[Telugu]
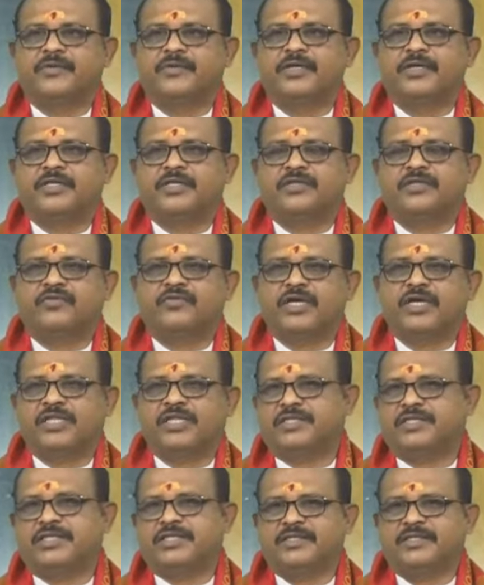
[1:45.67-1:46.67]
తర్వాత
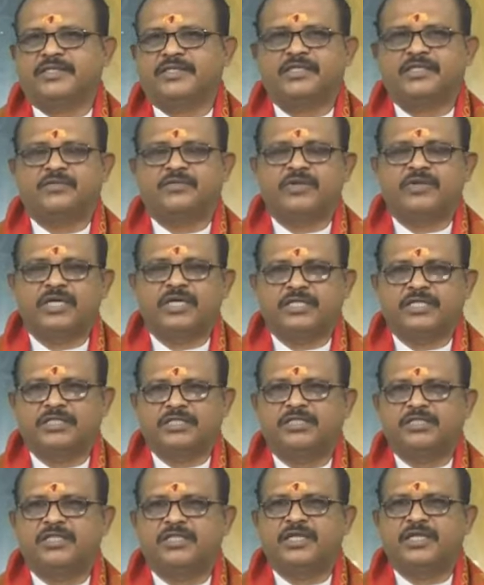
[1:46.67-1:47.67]
ద్వాదశి
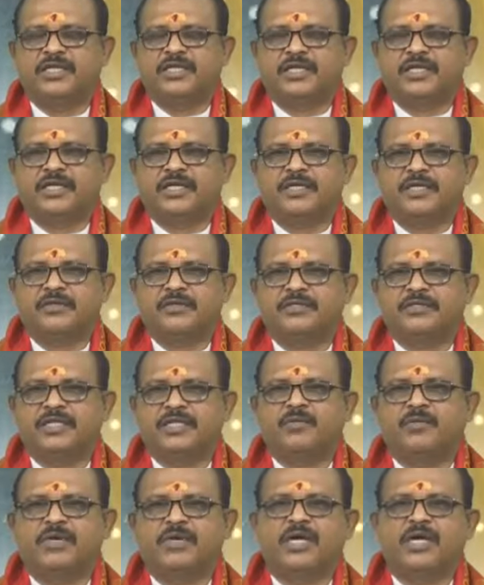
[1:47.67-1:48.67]
ద్వాదశి తిథి అనగా
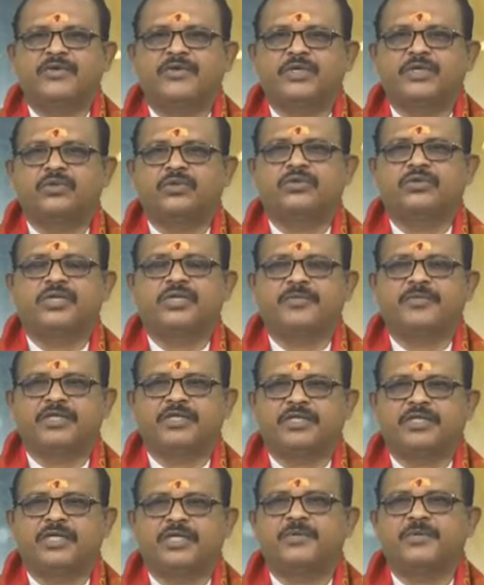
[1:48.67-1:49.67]
శ్రీ మహావిష్ణువుకి
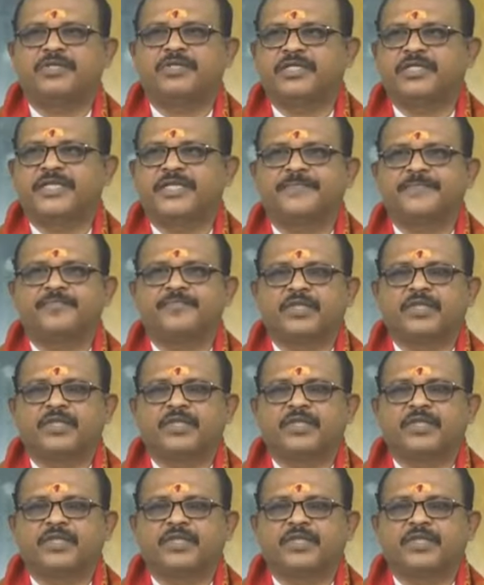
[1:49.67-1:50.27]
ప్రీతికరమైన తిథి